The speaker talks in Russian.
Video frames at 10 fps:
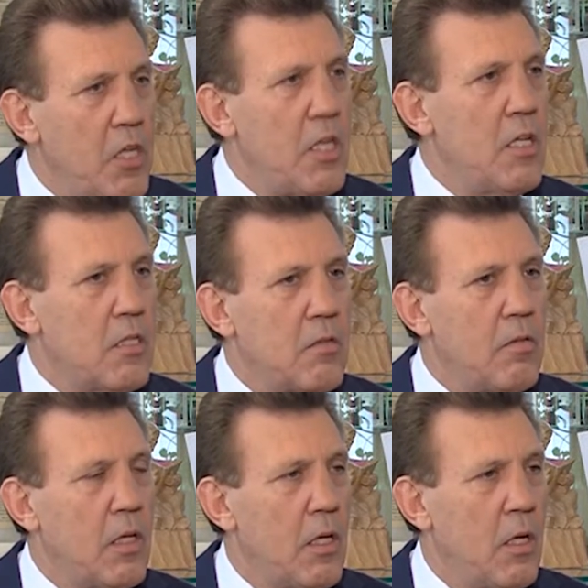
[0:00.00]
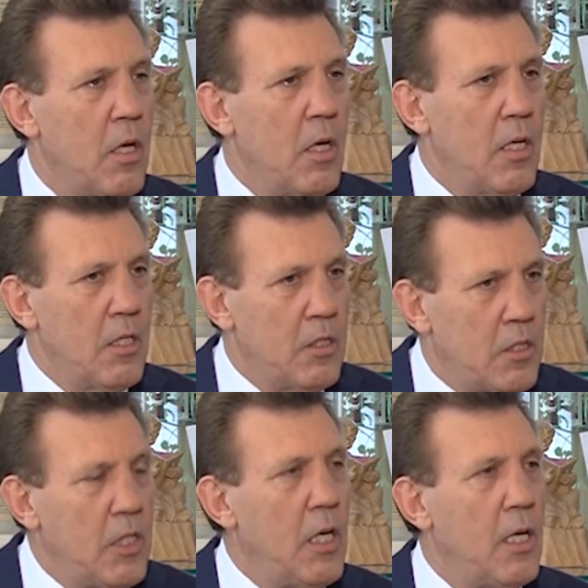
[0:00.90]
единственный
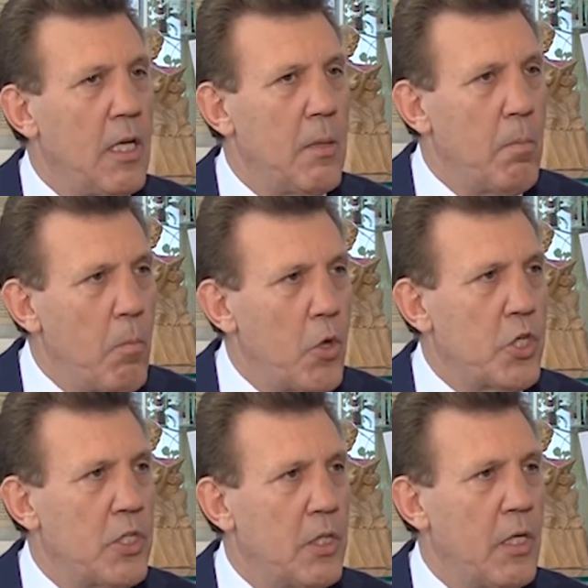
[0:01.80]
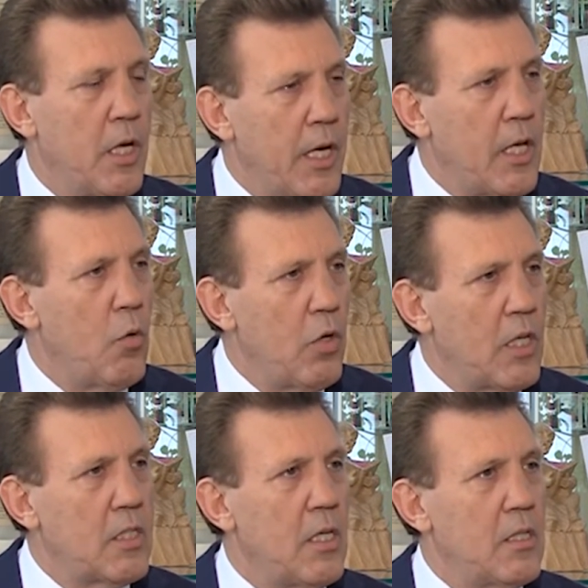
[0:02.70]
сильный, мощный
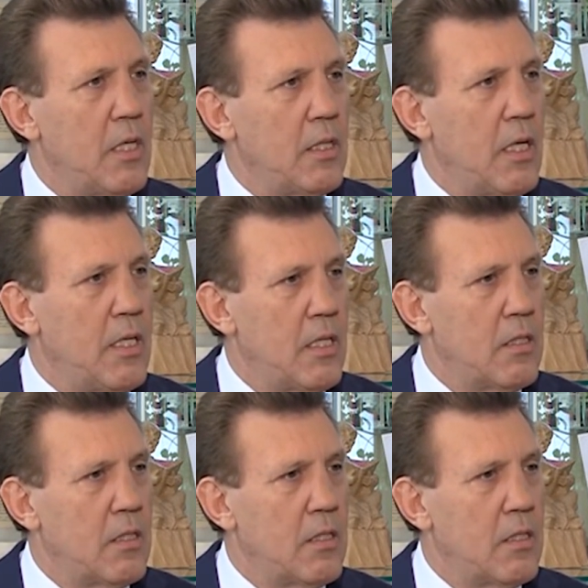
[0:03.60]
регион остался это